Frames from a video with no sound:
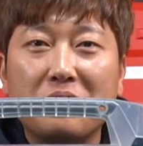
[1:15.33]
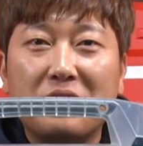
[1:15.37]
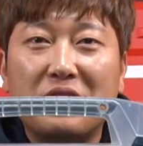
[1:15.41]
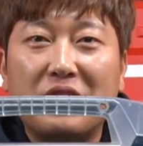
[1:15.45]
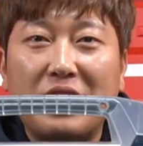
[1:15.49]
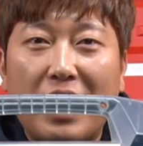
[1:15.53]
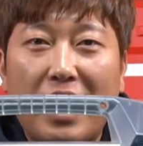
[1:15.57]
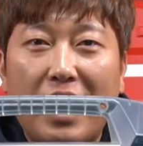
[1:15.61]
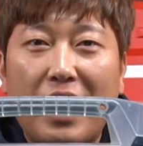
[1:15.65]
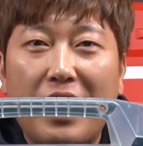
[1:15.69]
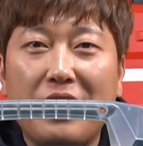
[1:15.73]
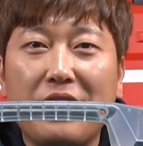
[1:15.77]

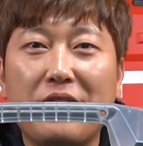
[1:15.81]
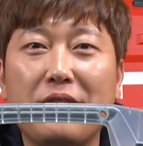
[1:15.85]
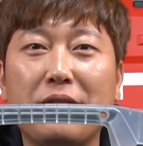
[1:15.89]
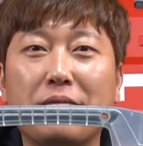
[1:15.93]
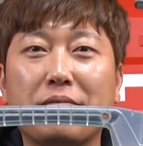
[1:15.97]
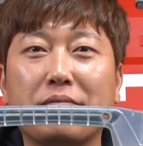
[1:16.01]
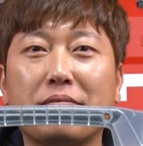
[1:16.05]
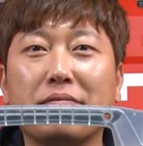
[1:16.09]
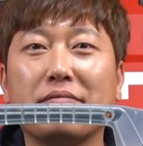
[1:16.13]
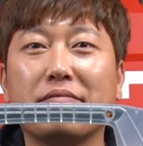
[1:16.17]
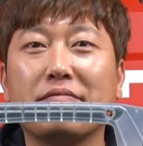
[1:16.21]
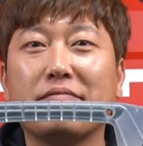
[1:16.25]
짠!
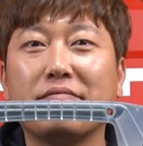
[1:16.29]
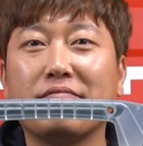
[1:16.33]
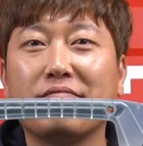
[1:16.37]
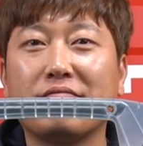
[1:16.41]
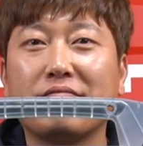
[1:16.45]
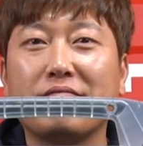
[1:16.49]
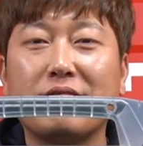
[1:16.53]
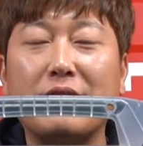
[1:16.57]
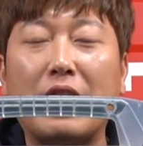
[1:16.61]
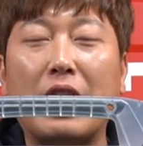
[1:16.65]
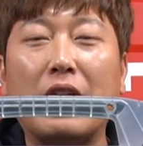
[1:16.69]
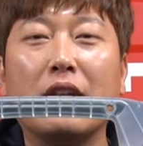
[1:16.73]

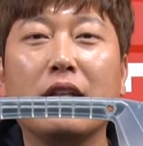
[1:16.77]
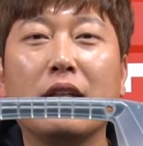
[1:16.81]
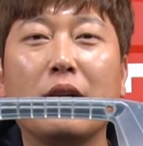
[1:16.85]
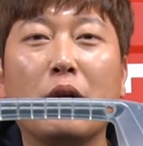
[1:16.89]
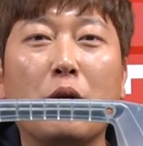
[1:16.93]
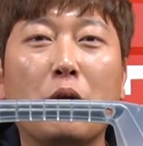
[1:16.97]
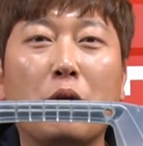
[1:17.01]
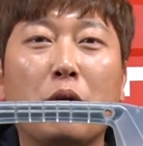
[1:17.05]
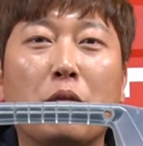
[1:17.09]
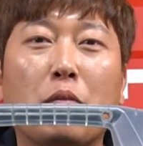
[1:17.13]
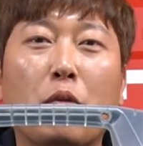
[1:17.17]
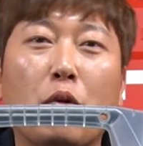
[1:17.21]

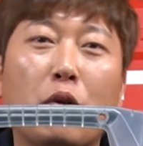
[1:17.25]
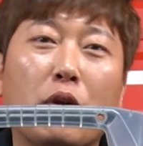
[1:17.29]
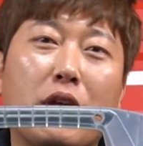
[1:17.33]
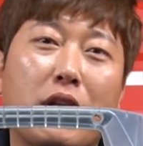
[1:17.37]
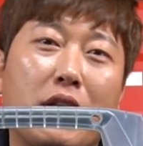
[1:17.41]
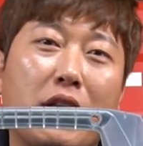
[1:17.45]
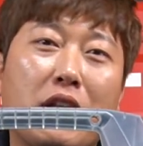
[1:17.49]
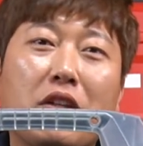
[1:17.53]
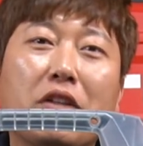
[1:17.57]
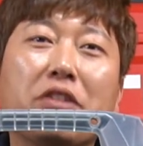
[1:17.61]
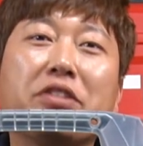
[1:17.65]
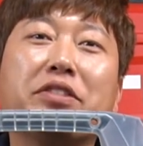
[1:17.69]
뭐
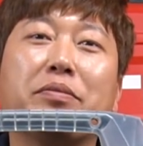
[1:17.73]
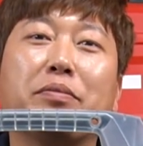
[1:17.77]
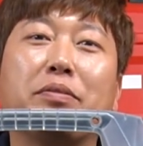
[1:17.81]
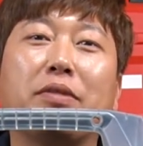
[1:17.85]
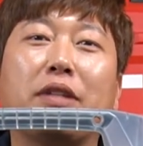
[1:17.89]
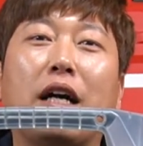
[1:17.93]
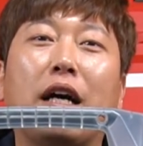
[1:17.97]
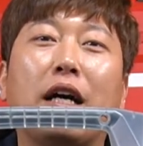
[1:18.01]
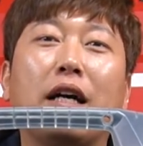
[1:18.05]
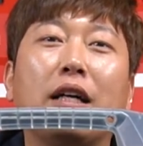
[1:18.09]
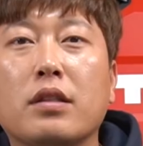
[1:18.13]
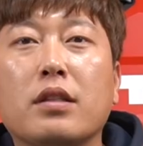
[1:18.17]
이렇게
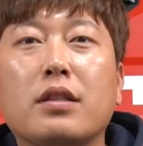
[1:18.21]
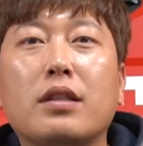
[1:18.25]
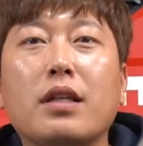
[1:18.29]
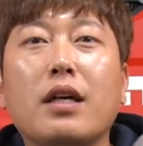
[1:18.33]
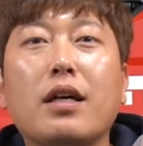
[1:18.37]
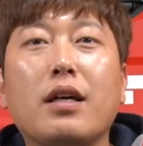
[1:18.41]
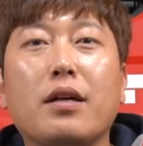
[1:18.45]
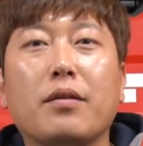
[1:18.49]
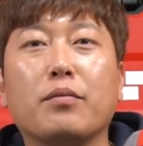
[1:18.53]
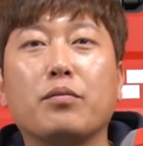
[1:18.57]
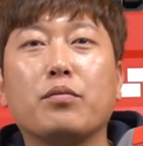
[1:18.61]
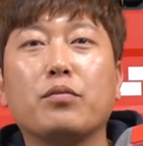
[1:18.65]
생겼습니다.
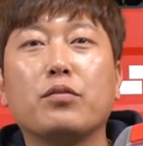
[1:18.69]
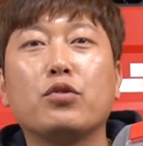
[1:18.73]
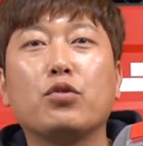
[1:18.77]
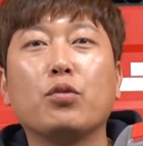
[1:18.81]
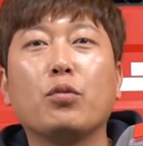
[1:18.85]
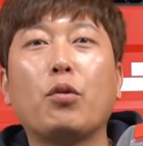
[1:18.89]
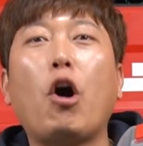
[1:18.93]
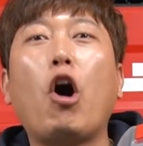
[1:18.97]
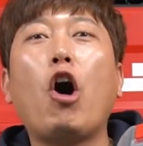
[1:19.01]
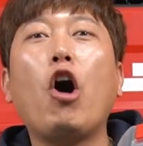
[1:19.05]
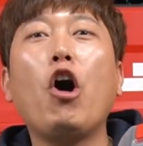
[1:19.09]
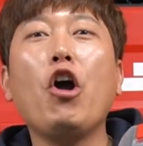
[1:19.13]
일단
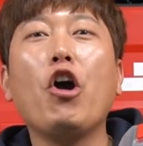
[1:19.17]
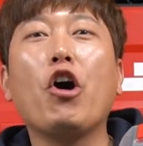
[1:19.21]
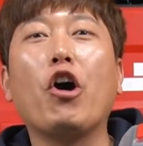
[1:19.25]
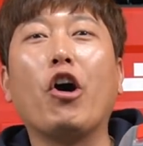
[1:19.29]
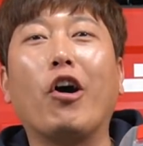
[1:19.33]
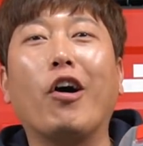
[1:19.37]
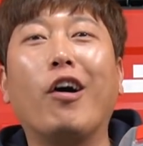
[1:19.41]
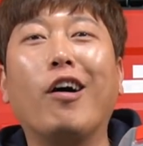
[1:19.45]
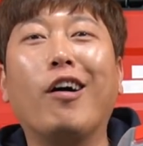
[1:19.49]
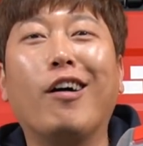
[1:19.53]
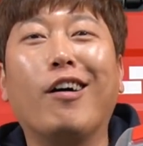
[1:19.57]
좀 커요.